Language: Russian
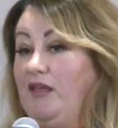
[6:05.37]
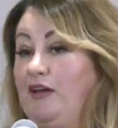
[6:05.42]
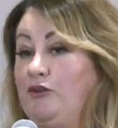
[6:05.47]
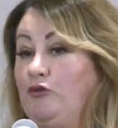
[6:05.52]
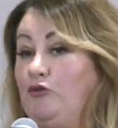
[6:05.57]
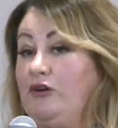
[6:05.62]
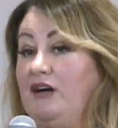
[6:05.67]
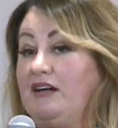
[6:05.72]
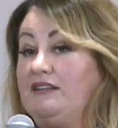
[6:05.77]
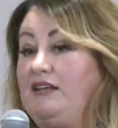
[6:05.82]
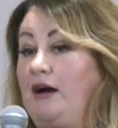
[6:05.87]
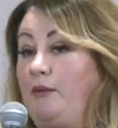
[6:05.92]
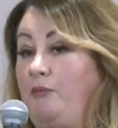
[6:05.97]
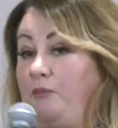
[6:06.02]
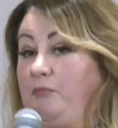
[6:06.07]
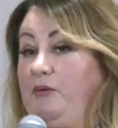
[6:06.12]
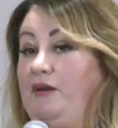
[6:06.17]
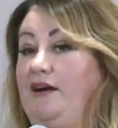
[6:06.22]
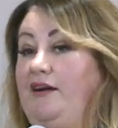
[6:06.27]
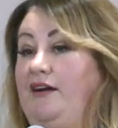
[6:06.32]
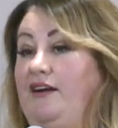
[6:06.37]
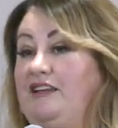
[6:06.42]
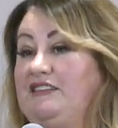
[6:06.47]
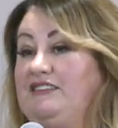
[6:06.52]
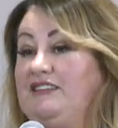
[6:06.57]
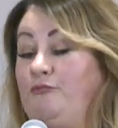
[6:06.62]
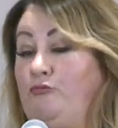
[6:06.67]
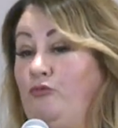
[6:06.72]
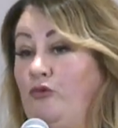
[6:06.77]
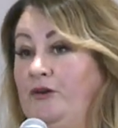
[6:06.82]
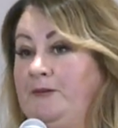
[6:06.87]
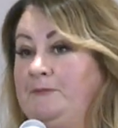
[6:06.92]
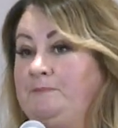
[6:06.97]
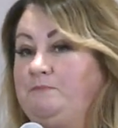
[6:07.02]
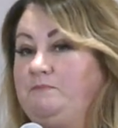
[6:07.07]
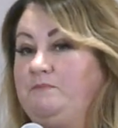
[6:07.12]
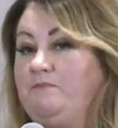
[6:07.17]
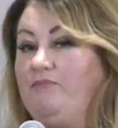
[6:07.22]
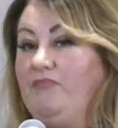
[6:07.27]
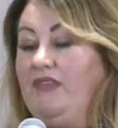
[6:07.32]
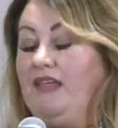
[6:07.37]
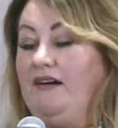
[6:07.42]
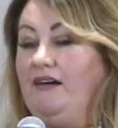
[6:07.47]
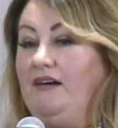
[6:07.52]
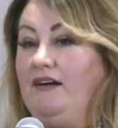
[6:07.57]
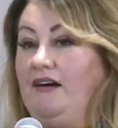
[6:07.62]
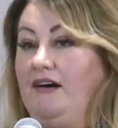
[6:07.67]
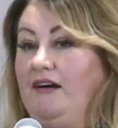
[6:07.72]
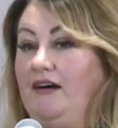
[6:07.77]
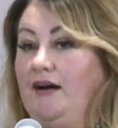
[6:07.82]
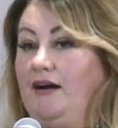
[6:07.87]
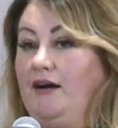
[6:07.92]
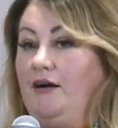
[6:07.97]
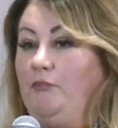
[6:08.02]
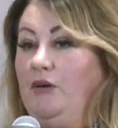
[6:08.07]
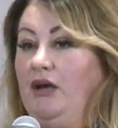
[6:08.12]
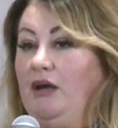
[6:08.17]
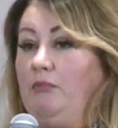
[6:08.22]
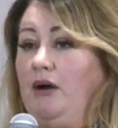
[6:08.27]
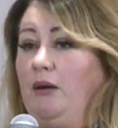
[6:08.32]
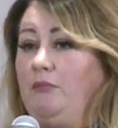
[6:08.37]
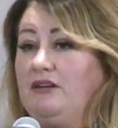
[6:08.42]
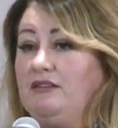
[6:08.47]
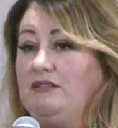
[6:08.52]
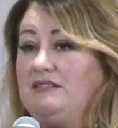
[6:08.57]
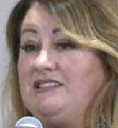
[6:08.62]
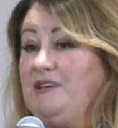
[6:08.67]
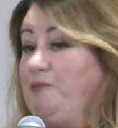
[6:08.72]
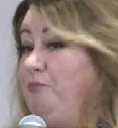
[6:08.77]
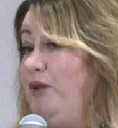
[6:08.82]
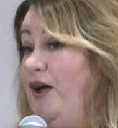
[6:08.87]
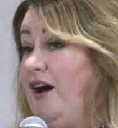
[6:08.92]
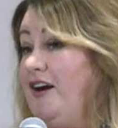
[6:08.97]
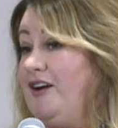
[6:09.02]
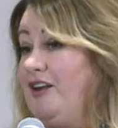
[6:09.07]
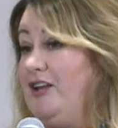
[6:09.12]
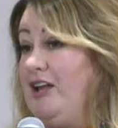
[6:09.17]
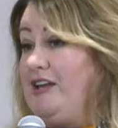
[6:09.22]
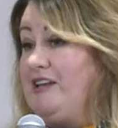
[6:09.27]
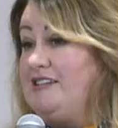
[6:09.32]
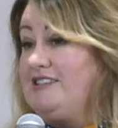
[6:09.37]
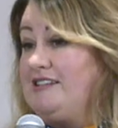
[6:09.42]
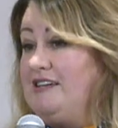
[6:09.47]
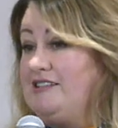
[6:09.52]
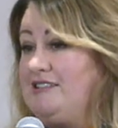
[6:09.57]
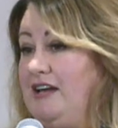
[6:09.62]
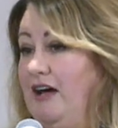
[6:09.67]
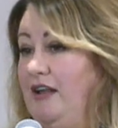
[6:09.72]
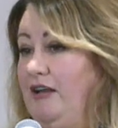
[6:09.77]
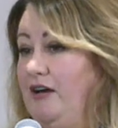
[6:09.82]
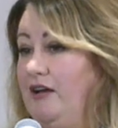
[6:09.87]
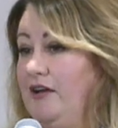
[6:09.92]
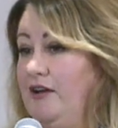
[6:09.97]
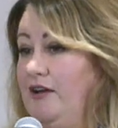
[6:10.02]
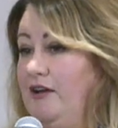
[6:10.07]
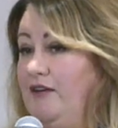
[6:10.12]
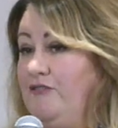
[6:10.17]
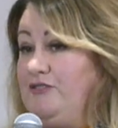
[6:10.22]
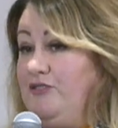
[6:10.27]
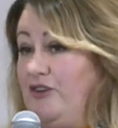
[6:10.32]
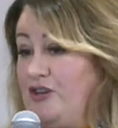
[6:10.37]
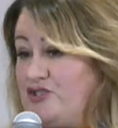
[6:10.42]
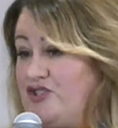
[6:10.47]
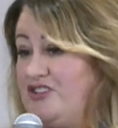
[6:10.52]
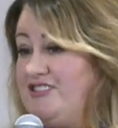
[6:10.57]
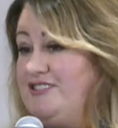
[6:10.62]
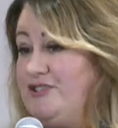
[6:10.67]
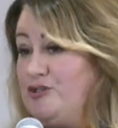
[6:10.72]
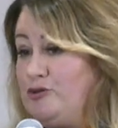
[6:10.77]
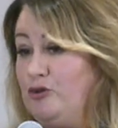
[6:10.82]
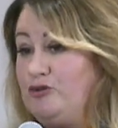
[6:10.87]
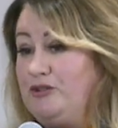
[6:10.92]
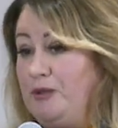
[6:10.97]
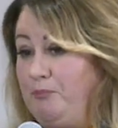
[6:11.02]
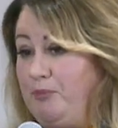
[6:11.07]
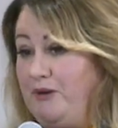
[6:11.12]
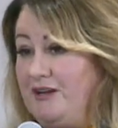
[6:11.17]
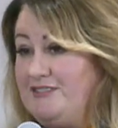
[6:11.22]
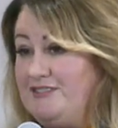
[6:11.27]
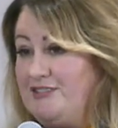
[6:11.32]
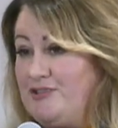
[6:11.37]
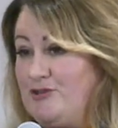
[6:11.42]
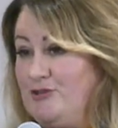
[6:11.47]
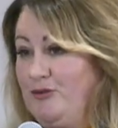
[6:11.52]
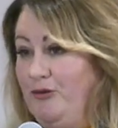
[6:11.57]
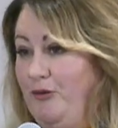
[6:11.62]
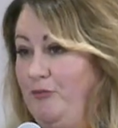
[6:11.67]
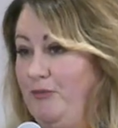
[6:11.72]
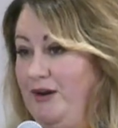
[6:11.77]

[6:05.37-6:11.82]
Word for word: Но когда мы приехали домой, Э, моя мама заплакала, и она сказала, в твоей жизни что-то произошло.